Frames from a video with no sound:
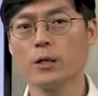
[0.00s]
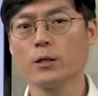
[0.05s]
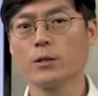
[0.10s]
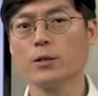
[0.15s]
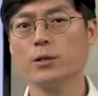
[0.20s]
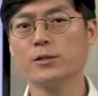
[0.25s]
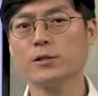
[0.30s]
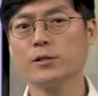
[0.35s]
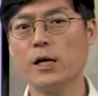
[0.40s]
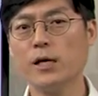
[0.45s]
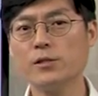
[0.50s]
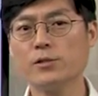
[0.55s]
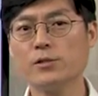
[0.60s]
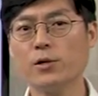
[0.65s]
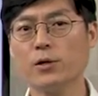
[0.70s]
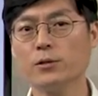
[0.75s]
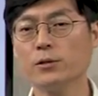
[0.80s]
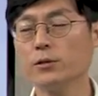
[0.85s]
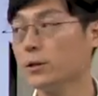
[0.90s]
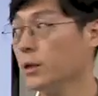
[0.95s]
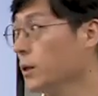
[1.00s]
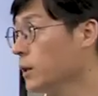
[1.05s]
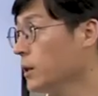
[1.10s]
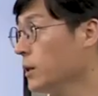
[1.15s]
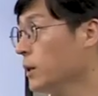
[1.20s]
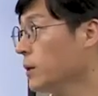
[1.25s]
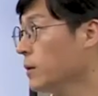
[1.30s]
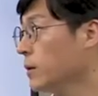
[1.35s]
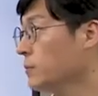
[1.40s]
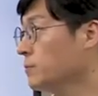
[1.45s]
그런
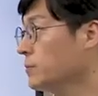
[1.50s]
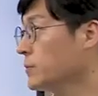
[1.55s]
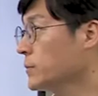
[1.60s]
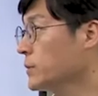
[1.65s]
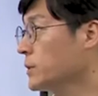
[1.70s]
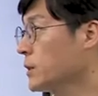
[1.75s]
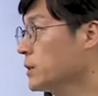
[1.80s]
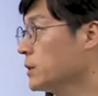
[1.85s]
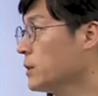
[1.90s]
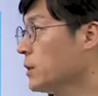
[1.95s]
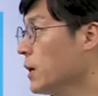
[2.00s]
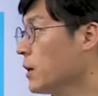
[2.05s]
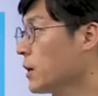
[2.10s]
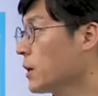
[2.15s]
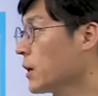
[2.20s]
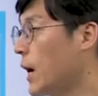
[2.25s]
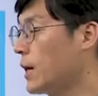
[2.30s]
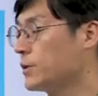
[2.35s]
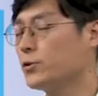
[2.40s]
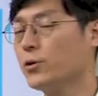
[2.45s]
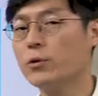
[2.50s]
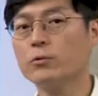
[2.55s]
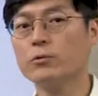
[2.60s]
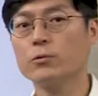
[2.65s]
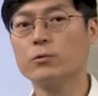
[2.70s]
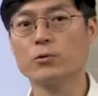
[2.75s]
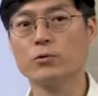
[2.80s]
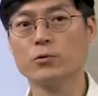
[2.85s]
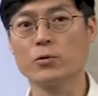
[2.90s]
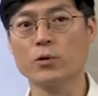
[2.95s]
센서들이 이제
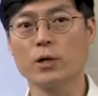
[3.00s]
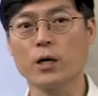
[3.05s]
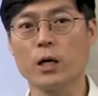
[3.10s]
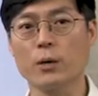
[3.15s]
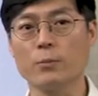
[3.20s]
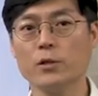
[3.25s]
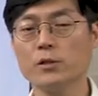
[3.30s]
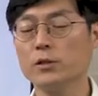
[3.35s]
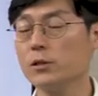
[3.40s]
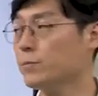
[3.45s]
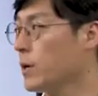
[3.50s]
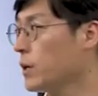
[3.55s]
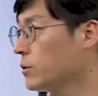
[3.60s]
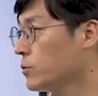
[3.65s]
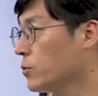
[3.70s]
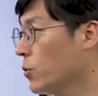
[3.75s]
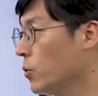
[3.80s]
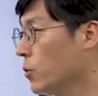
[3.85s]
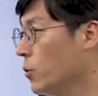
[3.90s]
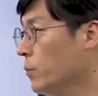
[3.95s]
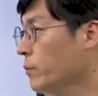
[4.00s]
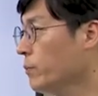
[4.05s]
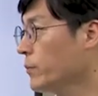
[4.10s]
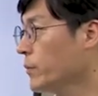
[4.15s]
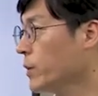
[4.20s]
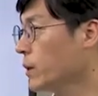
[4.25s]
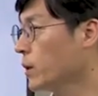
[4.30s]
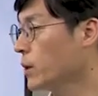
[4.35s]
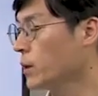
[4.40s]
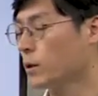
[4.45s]
가정으로 들어가면 스마트 홈,
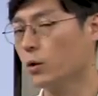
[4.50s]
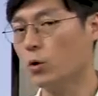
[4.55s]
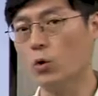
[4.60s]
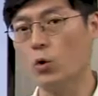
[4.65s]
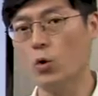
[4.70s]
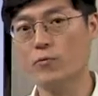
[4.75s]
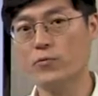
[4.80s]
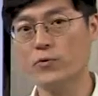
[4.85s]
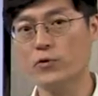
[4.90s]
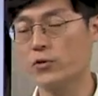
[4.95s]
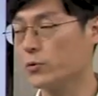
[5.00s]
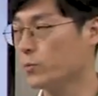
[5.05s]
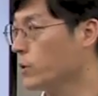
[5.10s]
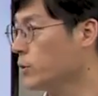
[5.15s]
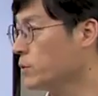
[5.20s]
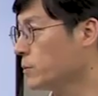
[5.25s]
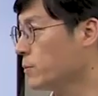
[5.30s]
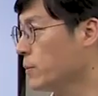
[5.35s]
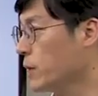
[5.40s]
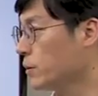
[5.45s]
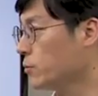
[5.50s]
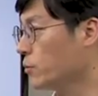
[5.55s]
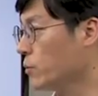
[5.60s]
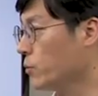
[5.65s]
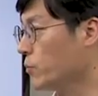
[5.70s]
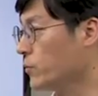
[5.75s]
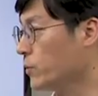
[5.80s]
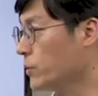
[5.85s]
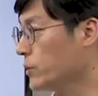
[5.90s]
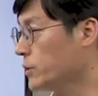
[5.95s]
그 오피스면 스마트
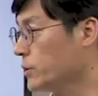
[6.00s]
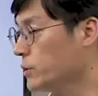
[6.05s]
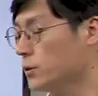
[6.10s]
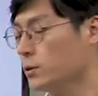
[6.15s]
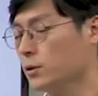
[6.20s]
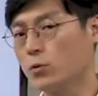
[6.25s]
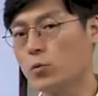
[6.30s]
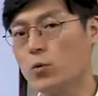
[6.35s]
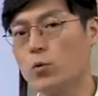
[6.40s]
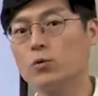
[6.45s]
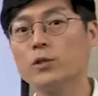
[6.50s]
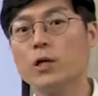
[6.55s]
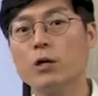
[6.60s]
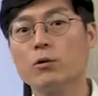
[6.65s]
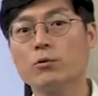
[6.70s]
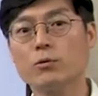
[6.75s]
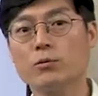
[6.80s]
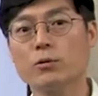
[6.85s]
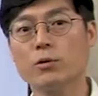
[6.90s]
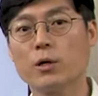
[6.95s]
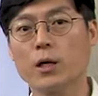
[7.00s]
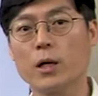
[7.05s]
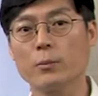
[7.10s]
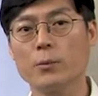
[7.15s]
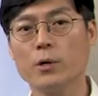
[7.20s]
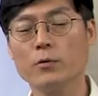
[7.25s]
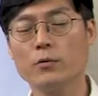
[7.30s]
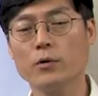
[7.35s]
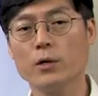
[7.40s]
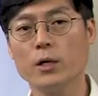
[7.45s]
오피스, 공장으로
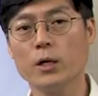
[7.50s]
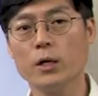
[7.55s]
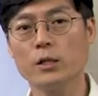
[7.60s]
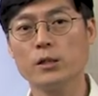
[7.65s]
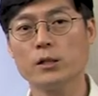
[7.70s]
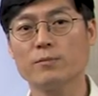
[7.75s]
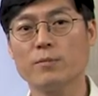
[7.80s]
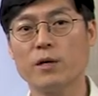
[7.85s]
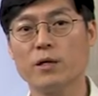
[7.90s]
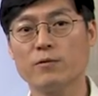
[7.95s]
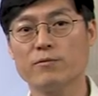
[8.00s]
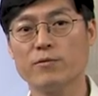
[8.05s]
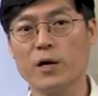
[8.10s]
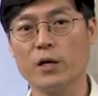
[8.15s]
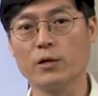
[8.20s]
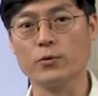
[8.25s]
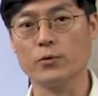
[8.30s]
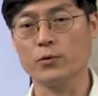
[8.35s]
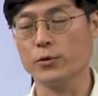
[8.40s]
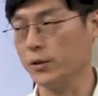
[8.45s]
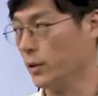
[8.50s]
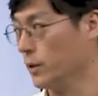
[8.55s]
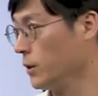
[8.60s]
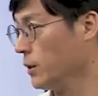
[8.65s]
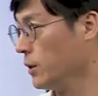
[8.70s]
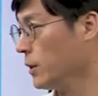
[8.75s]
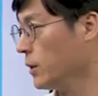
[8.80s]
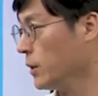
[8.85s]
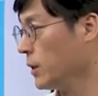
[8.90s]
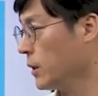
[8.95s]
들어가면 스마트
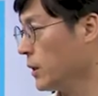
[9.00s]
팩토리,